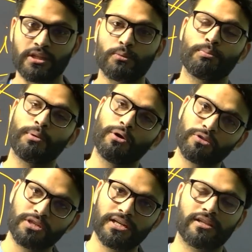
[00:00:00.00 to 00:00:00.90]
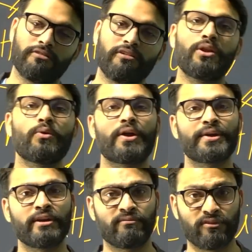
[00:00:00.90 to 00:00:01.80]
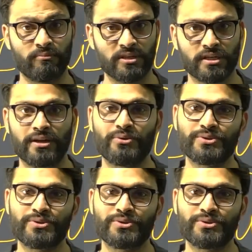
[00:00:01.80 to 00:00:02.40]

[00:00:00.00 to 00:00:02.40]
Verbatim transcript: बहुत ही ज़्यादा वैल्यू एडेड इन्फॉर्मेशन है उस